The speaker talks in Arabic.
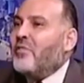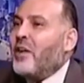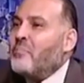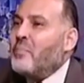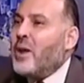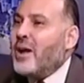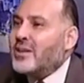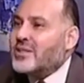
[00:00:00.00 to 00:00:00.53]

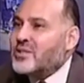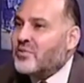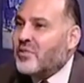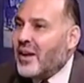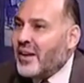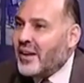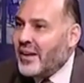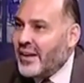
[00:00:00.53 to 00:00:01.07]
افهم بقى
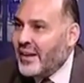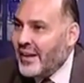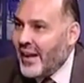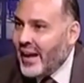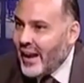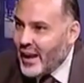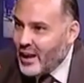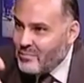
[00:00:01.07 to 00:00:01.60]
الاصطفاء ايه
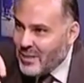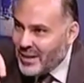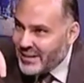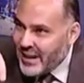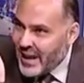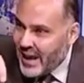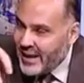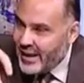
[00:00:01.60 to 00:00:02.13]
لما
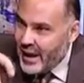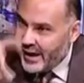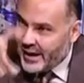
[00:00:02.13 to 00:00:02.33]
انت